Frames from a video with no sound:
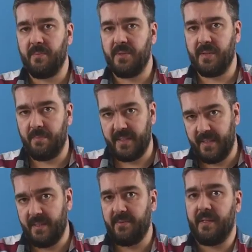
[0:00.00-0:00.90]
будьте
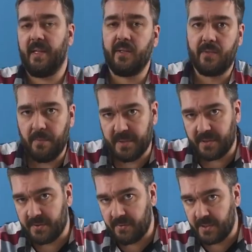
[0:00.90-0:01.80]
позитивны. До новых
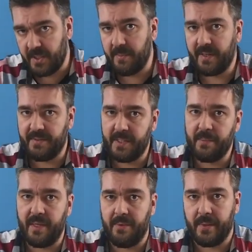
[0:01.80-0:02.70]
выпусков. С уважением ко
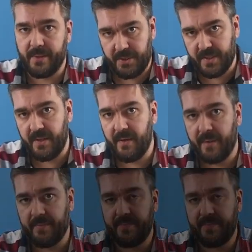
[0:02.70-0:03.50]
всем, Давид. Счастливо.